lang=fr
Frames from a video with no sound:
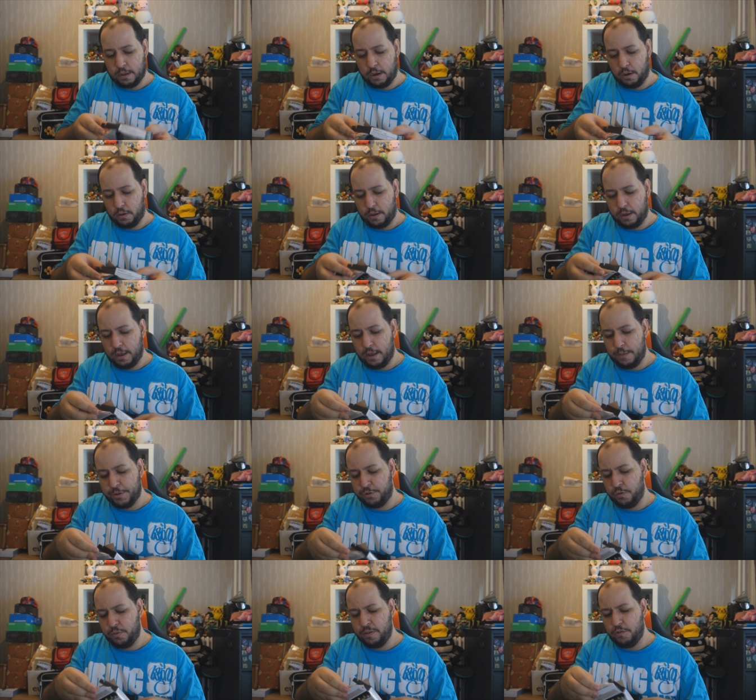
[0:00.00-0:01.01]
Alors, ah,
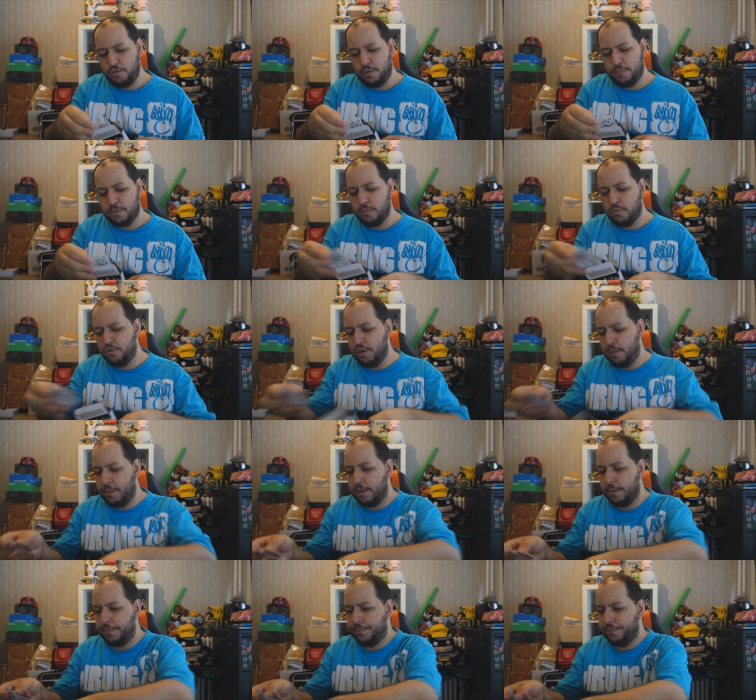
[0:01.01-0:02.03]
bah celui-ci, il me semble que je ne l'ai
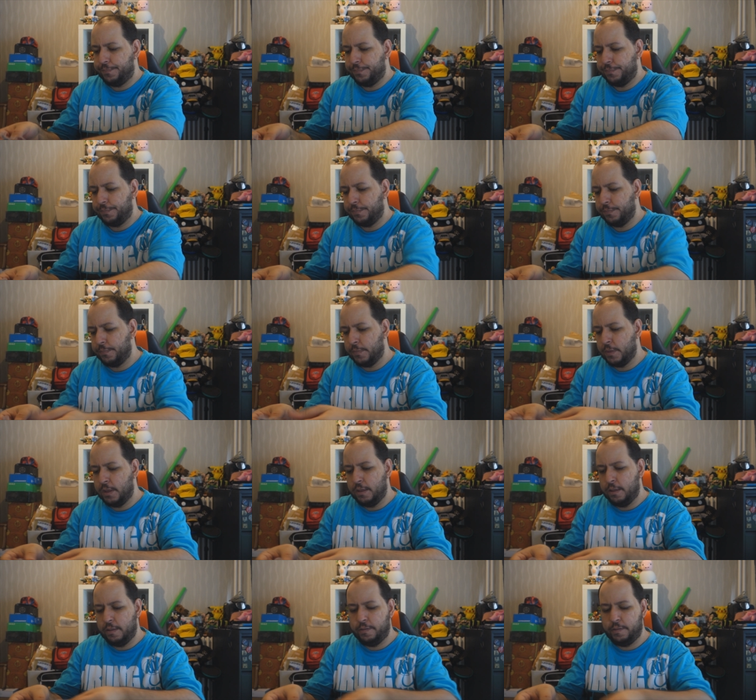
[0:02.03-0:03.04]
pas.
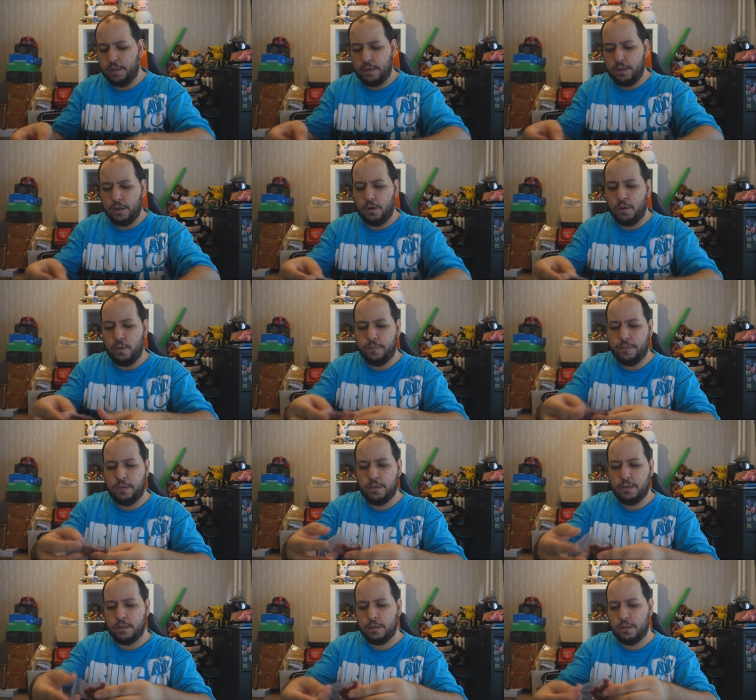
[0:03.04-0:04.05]
C'est
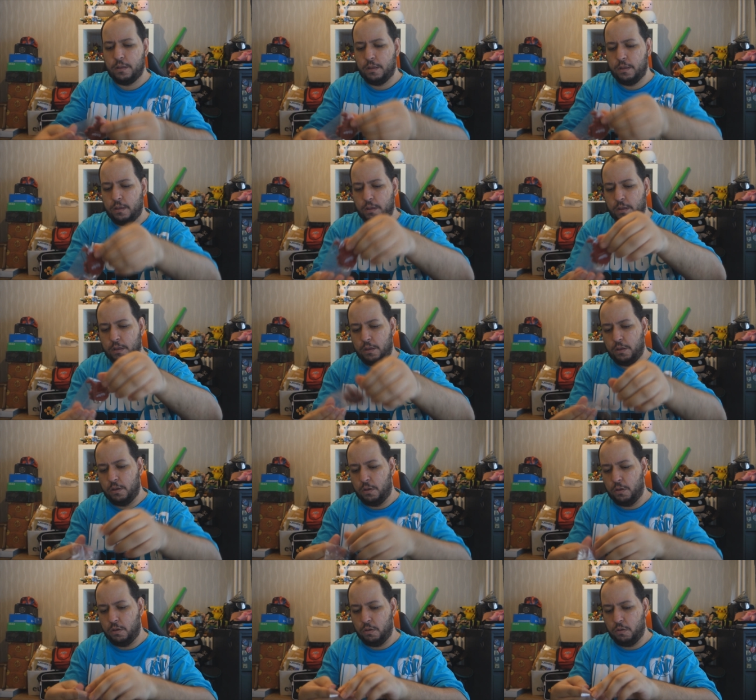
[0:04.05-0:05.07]
Luffy.
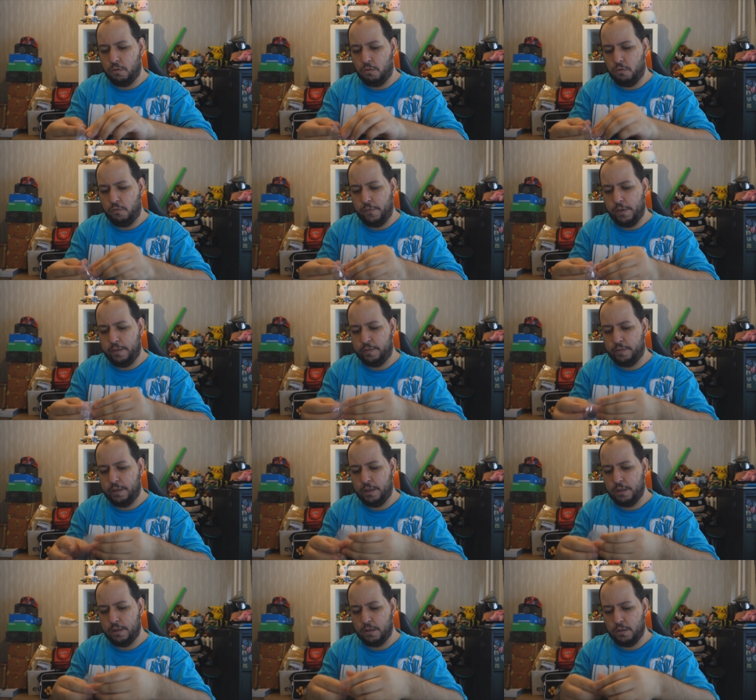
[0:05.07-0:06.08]
Euh, on va
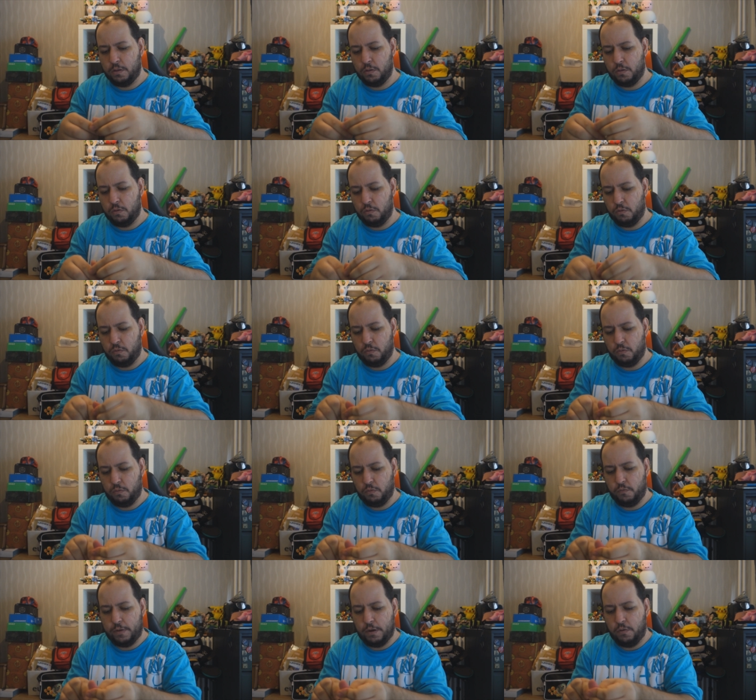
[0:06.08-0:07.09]
essayer.
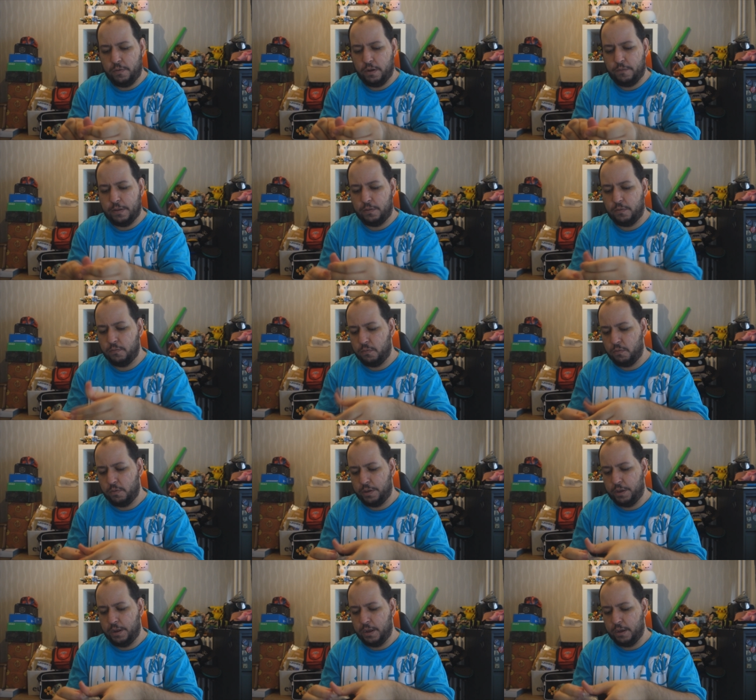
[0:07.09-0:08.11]
On va voir de façon,
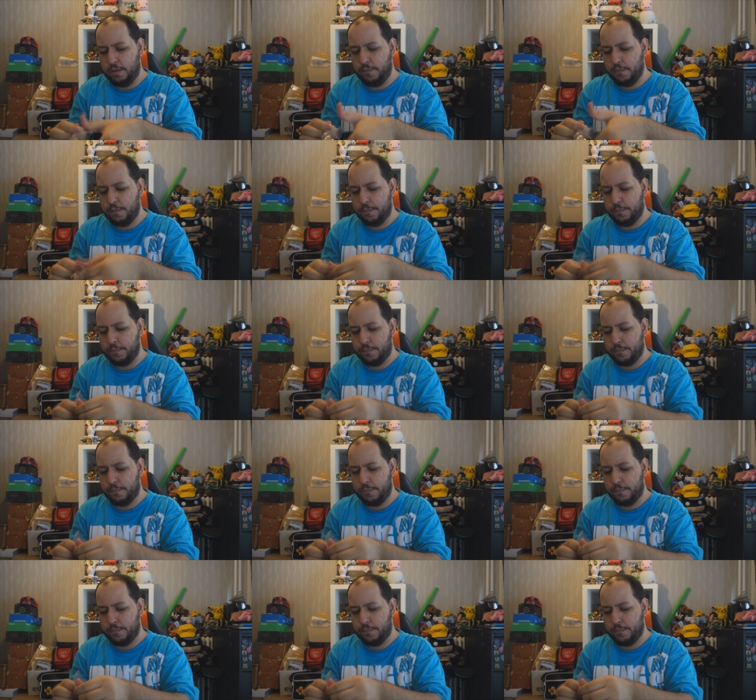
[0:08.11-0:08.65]
quoi qu'il arrive.